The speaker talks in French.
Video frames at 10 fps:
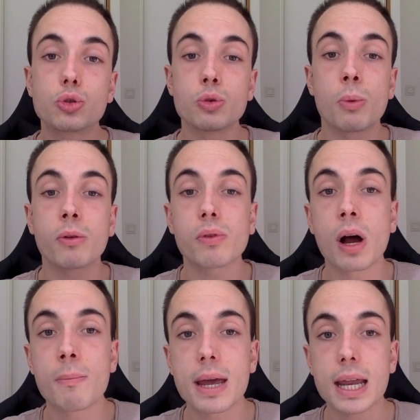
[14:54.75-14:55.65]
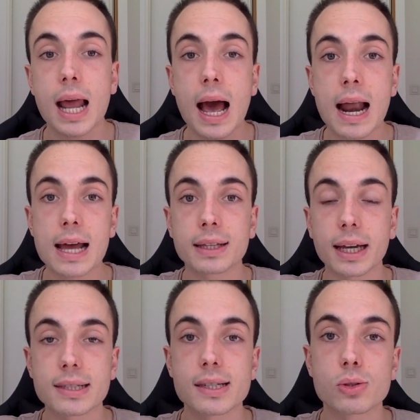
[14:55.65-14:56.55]
tu m'envoies un mail à
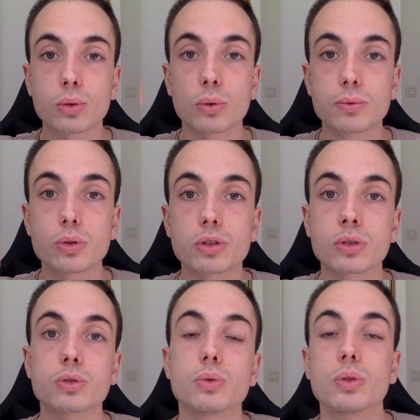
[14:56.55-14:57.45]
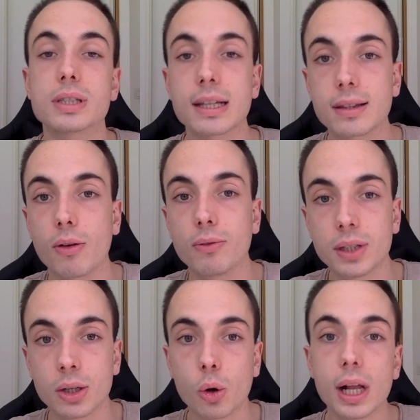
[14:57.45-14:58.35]
l'adresse qui se trouve juste en dessous de cette
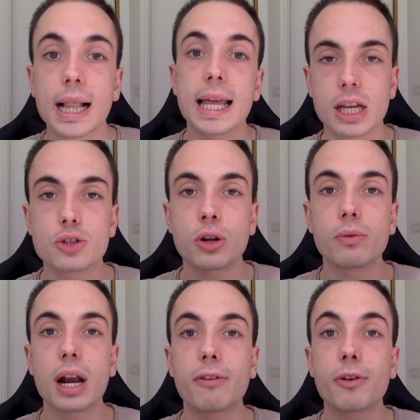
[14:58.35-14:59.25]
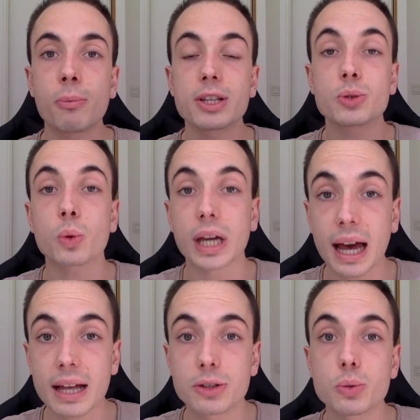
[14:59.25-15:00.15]
vidéo et je t'envoie la formation
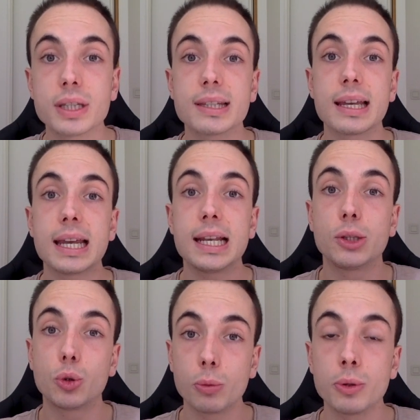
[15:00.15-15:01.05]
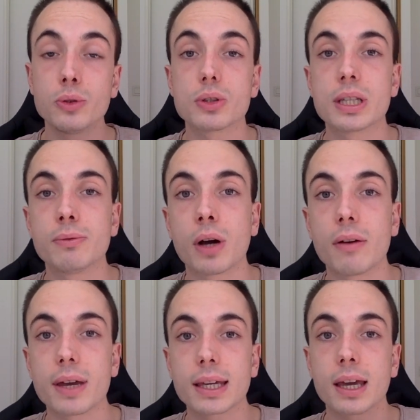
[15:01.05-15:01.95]
gratuite et les deux bonus qui vont
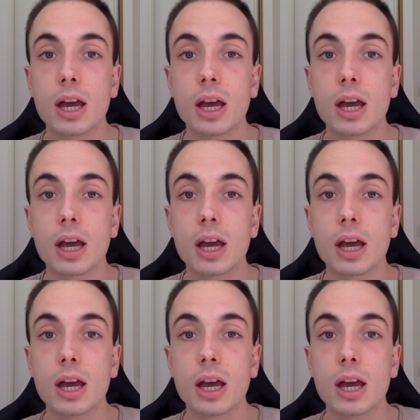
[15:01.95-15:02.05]
avec